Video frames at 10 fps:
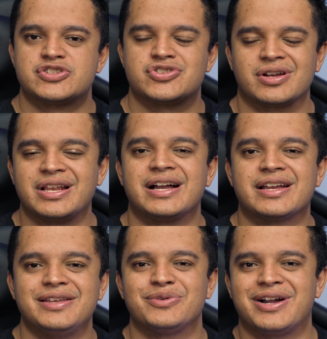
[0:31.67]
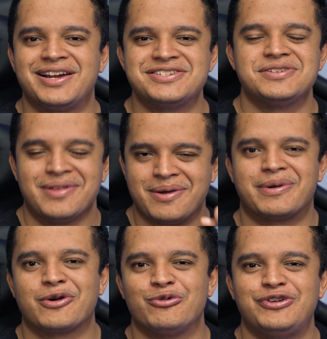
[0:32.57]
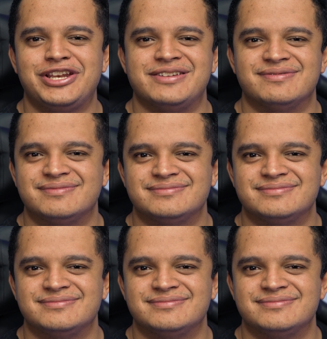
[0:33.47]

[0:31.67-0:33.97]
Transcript: só clicar aqui no card para conferir.